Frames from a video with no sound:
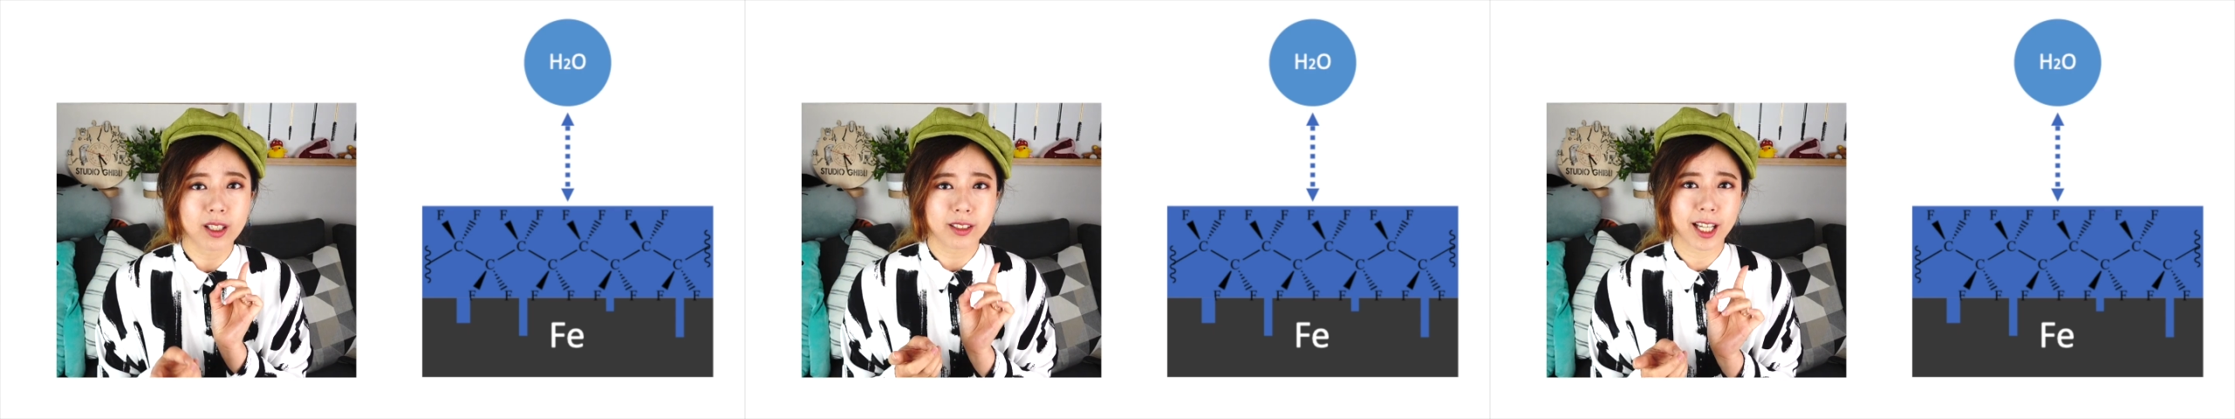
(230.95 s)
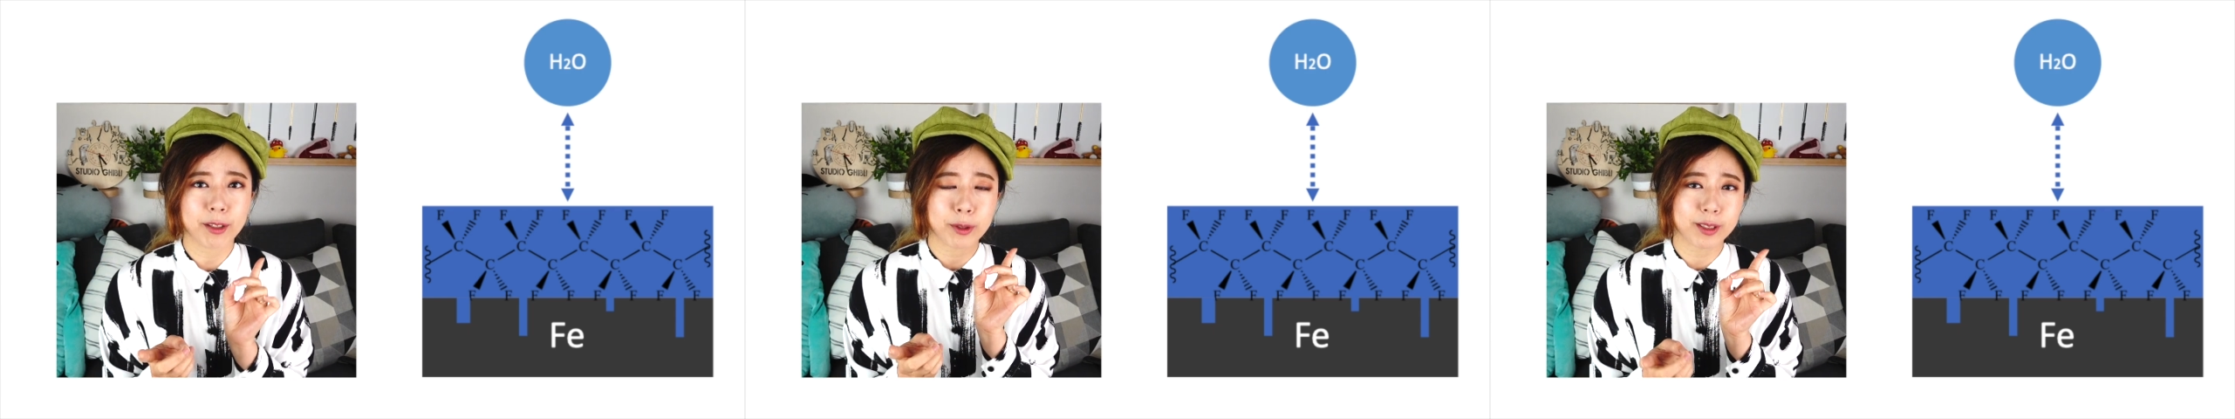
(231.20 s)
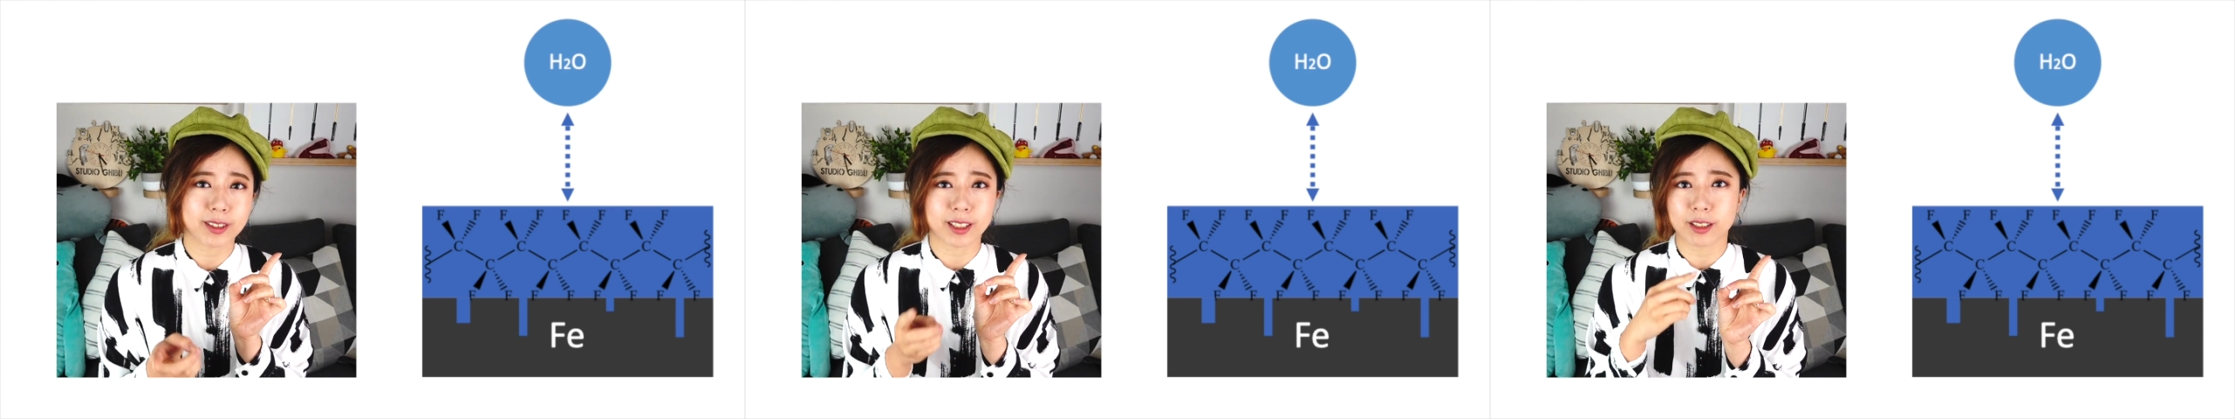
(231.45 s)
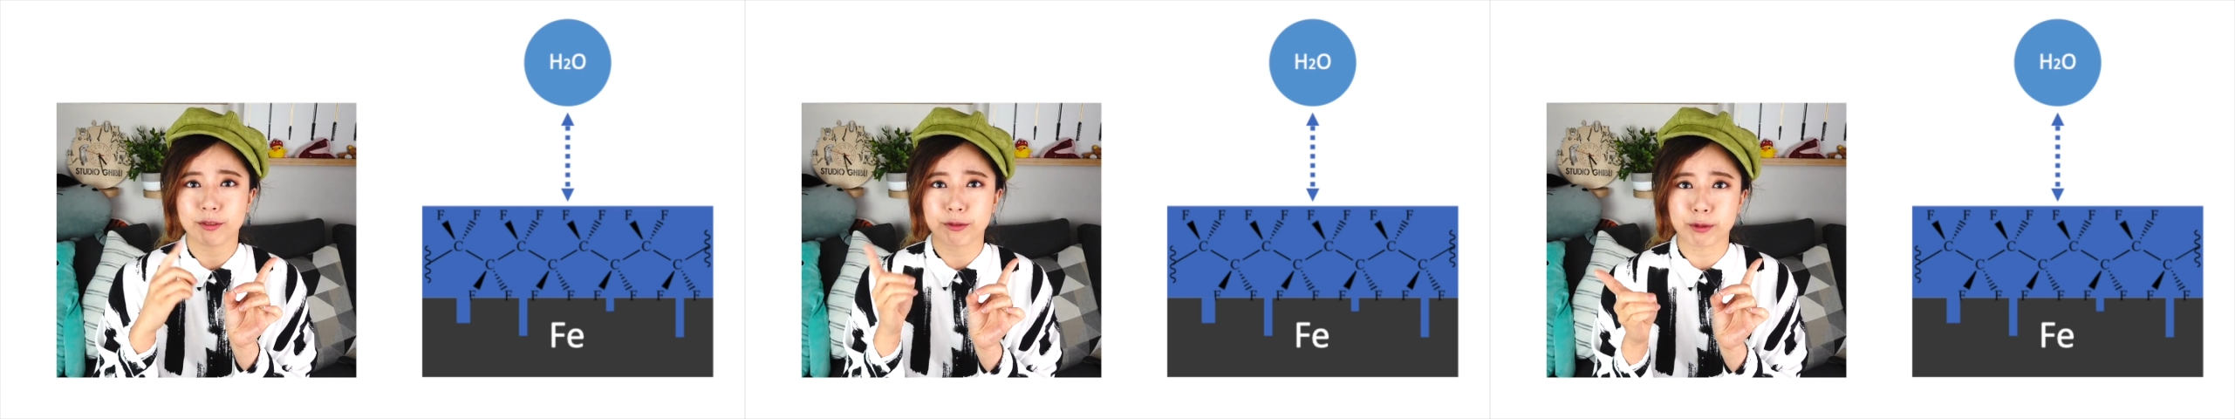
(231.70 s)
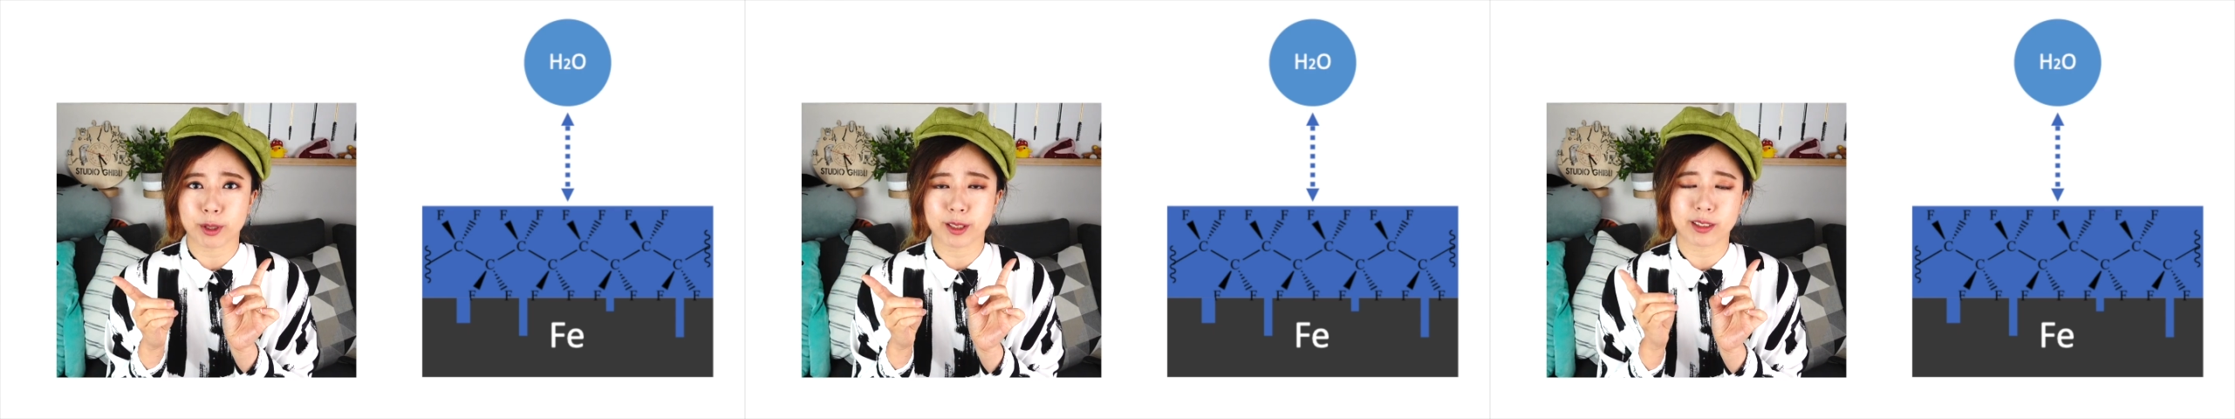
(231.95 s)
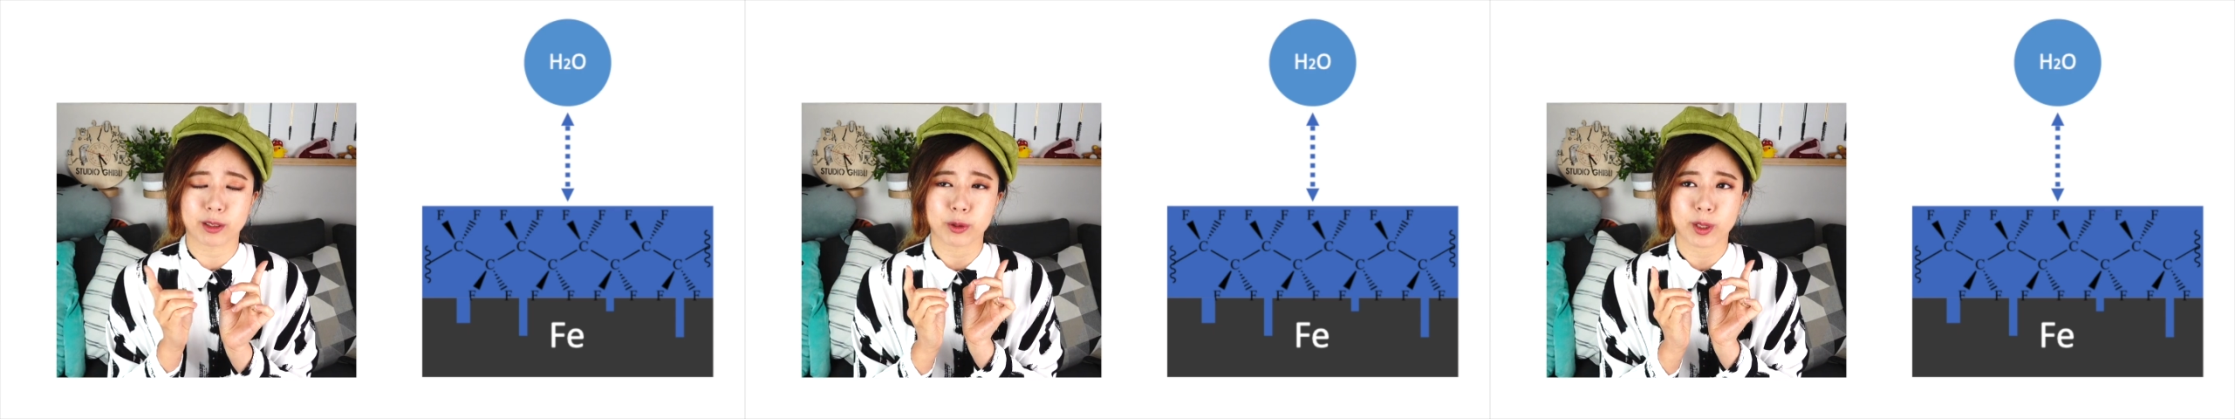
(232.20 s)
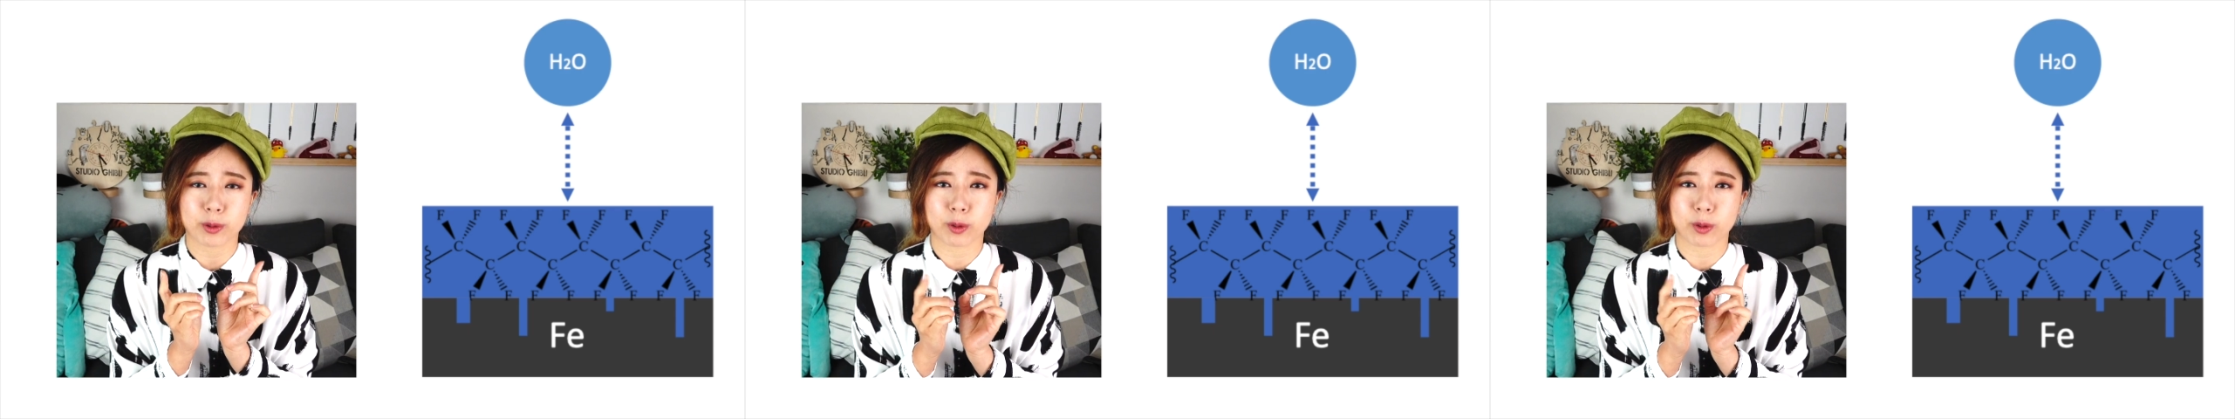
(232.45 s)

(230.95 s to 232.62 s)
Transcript: 碳原子跟氟原子就会